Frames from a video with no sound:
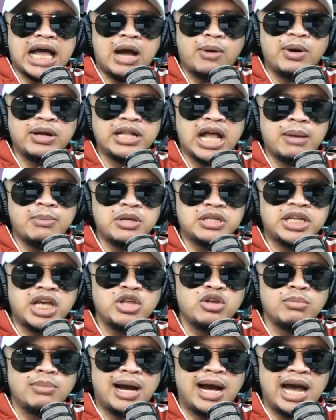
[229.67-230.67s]
ang tawag namin sa
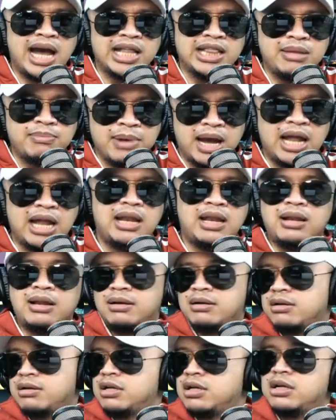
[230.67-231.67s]
inyo mga animal.
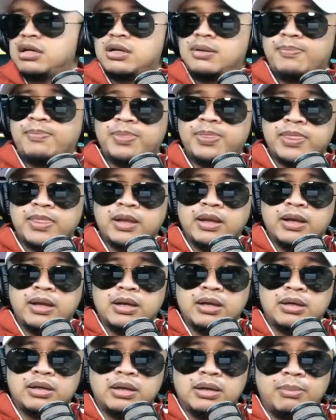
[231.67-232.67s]

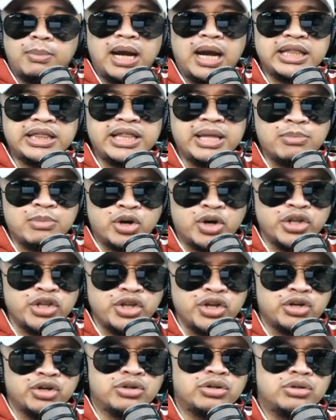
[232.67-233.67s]
Mga
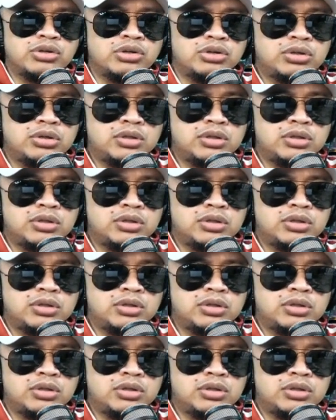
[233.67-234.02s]
demonyo.